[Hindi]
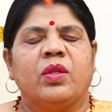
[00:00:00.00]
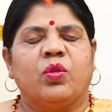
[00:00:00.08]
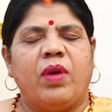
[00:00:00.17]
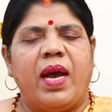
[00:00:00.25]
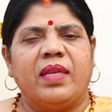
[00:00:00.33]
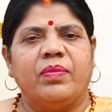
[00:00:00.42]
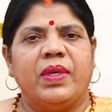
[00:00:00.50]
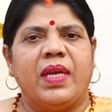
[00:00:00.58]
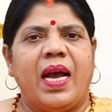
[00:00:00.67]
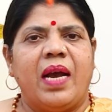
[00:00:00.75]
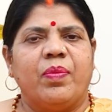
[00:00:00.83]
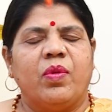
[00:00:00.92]
तो आज मैं
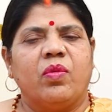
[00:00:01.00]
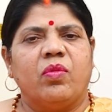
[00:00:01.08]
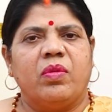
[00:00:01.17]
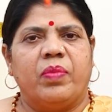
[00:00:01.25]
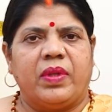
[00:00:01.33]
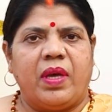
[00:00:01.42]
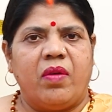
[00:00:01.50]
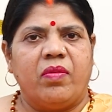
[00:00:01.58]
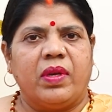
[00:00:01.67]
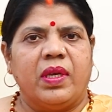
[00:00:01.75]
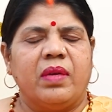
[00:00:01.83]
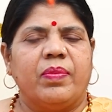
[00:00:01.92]
आप लोगों को
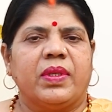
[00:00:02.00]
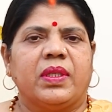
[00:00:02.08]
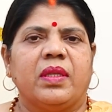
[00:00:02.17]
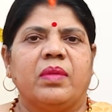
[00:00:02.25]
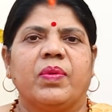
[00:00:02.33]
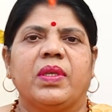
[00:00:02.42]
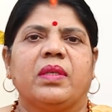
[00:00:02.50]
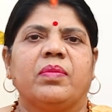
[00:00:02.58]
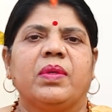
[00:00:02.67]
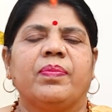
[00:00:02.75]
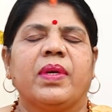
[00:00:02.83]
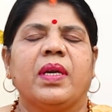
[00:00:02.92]
बताऊंगी कि बसंत
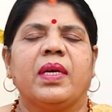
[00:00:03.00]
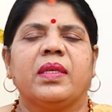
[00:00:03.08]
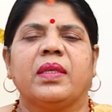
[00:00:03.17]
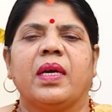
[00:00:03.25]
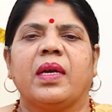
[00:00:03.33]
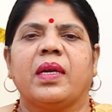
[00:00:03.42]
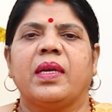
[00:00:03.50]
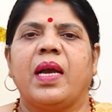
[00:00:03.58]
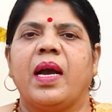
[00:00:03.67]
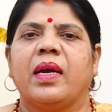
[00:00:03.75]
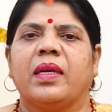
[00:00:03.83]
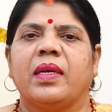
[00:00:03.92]
पंचमी पर ऐसा
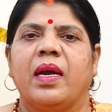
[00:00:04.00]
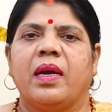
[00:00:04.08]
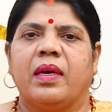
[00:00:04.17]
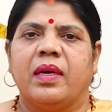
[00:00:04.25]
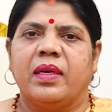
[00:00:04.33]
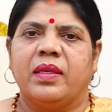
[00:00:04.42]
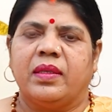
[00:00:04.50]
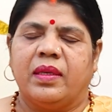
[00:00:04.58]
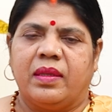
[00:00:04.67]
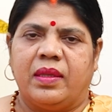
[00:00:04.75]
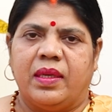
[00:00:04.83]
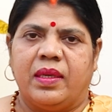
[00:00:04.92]
क्या क्या कर
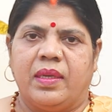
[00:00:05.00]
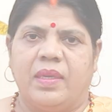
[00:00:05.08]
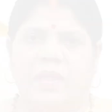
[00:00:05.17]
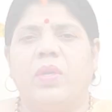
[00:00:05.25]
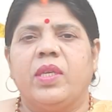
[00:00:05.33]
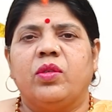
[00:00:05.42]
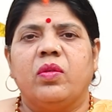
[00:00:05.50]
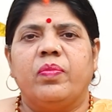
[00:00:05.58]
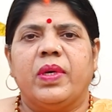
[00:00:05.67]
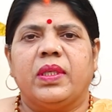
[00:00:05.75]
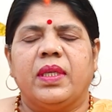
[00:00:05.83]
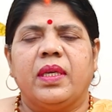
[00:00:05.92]
सकते हैं तो ये जो
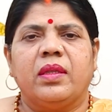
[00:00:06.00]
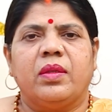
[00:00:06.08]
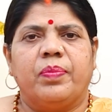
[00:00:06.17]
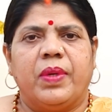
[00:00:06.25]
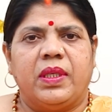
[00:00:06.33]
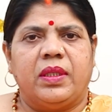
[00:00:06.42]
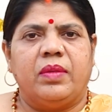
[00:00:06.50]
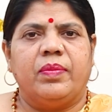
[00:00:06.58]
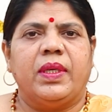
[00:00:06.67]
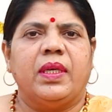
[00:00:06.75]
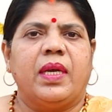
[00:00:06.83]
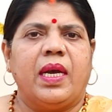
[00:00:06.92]
बसंत
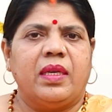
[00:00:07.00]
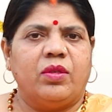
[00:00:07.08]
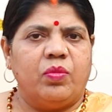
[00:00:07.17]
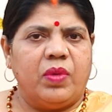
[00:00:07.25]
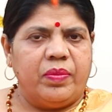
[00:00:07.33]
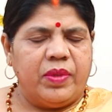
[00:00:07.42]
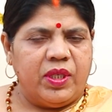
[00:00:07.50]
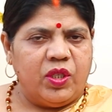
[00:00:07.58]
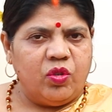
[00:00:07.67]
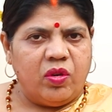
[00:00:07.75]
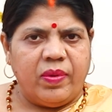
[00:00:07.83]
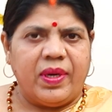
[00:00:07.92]
पंचमी का जो मैं
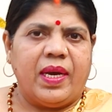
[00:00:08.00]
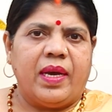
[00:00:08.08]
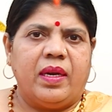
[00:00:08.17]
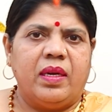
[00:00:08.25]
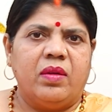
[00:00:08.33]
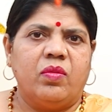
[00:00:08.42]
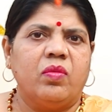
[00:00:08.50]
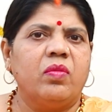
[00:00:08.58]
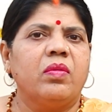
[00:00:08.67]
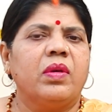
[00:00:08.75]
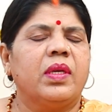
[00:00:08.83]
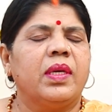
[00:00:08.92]
वीडियो बना रही
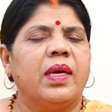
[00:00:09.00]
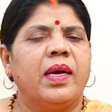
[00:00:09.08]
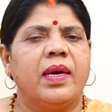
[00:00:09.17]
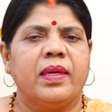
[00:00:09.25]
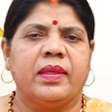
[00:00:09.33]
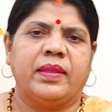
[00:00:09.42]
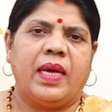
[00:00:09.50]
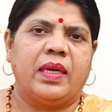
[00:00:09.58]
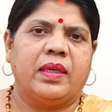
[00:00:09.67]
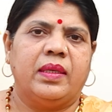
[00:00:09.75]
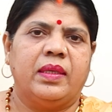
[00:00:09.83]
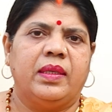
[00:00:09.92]
हूँ ये हर
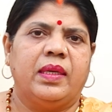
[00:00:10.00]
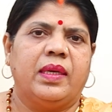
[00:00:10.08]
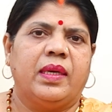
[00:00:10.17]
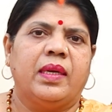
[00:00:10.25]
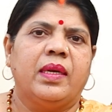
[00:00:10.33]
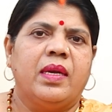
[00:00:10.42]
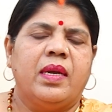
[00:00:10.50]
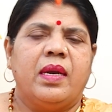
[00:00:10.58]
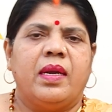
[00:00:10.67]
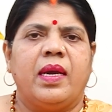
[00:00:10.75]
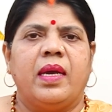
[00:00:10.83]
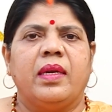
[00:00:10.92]
साल के लिए है
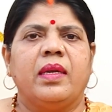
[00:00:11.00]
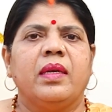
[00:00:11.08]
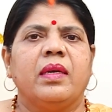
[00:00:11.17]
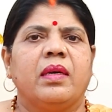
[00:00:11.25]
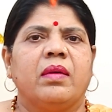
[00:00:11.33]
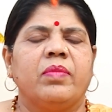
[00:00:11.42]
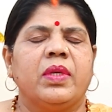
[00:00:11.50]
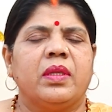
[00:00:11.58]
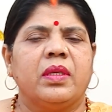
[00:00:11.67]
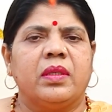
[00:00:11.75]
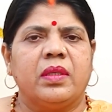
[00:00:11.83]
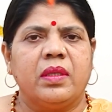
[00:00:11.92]
यानी
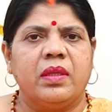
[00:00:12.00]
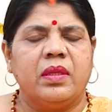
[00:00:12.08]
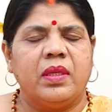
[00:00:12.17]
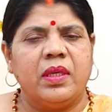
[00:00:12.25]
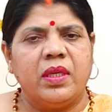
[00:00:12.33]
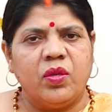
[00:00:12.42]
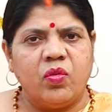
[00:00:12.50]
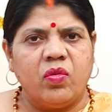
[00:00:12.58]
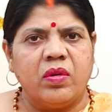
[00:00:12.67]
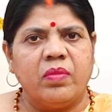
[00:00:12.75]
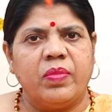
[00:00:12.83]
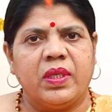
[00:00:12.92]
अमित सिद्धि
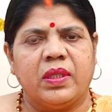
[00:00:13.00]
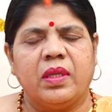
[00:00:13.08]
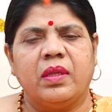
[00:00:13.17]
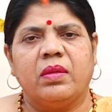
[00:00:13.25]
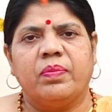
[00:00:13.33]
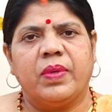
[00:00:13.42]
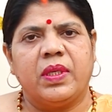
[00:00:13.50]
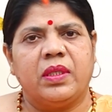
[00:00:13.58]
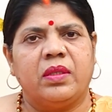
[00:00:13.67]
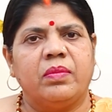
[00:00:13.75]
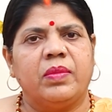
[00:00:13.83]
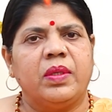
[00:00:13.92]
योग बसंत
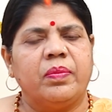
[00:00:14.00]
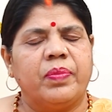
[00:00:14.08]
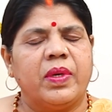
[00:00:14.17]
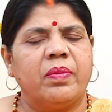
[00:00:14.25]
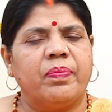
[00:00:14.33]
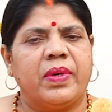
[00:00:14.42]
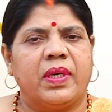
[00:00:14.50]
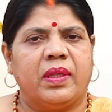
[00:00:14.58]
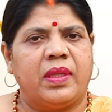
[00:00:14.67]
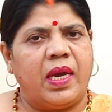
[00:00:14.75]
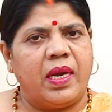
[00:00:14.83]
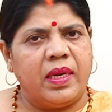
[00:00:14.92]
पंचमी पर
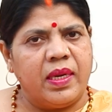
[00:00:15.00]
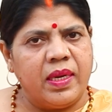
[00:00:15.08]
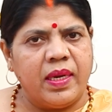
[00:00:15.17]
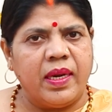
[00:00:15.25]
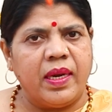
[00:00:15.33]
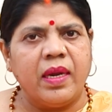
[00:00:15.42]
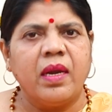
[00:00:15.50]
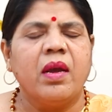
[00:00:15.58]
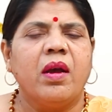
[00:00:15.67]
पड़ता ही है